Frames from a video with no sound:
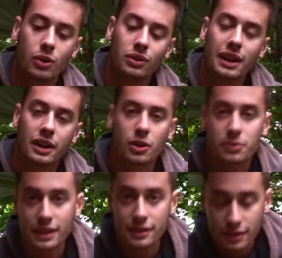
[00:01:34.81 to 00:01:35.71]
Und da
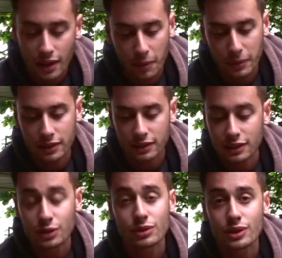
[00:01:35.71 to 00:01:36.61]
kommt jetzt am Ende
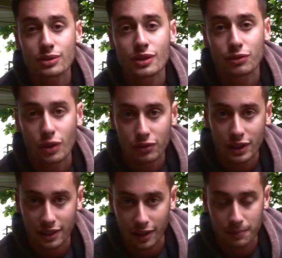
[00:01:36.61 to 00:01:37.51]
natürlich unser Vorfach
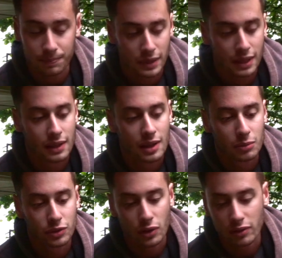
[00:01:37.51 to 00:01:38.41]
dran.
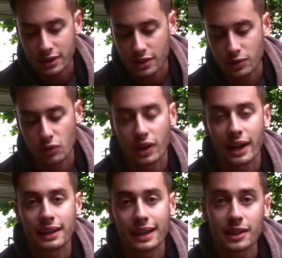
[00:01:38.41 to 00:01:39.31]
Bevor wir jetzt das Vorfach
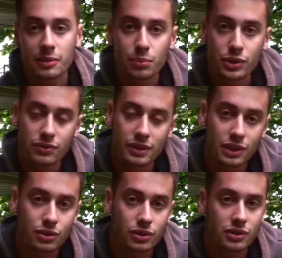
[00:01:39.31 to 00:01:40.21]
einhängen, müssen wir
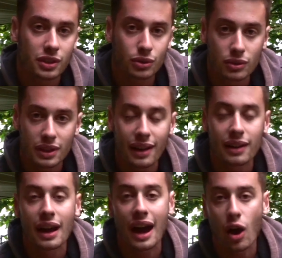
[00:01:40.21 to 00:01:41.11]
natürlich unseren Köder
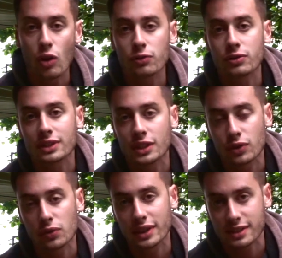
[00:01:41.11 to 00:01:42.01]
auf das
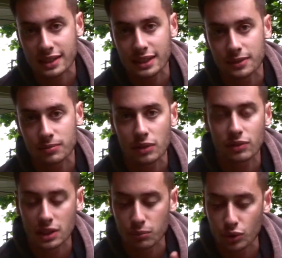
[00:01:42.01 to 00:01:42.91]
Vorfach ziehen. Denn wir
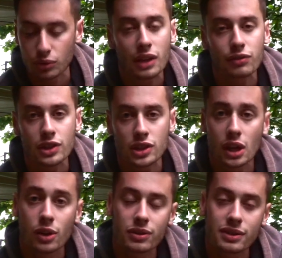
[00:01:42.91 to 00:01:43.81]
nehmen einen Köderfisch
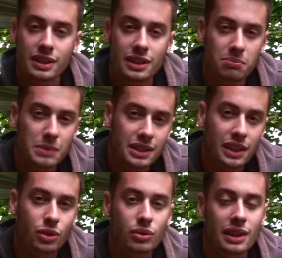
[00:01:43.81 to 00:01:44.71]
und ziehen ihn mit der
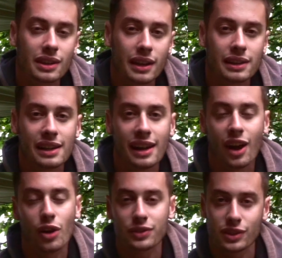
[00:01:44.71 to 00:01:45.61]
Ködernadel
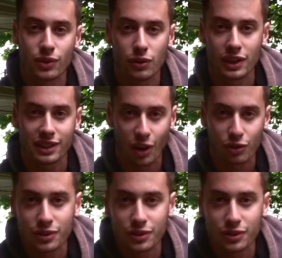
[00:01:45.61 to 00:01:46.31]
auf das Vorfach drauf.